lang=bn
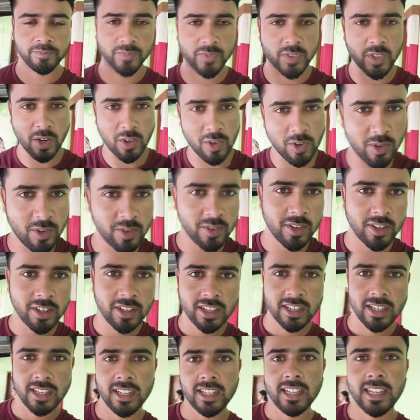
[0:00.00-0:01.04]
চলো
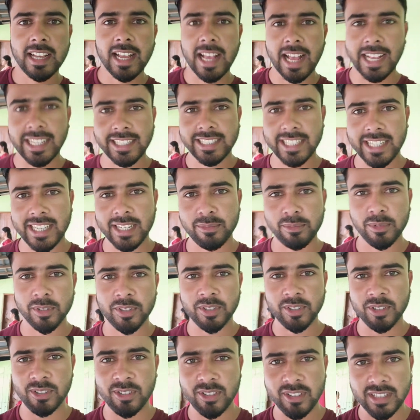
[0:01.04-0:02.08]
আজকের মতো
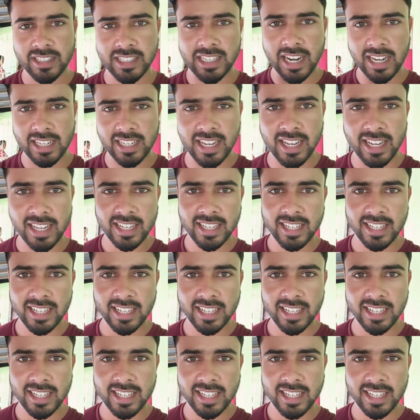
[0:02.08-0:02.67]
টাটা